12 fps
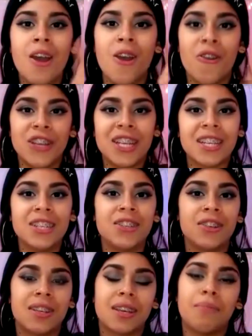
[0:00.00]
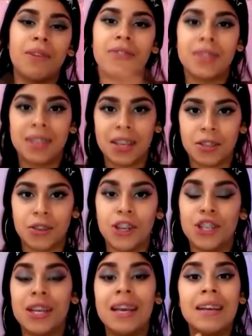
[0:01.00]
O vídeo que a gente trouxe aqui pra vocês
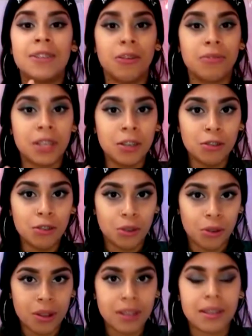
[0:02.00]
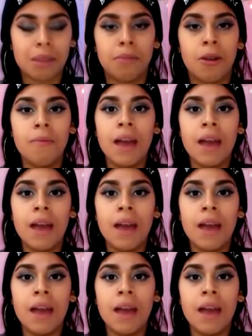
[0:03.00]
hoje são 5 truques, tá bom?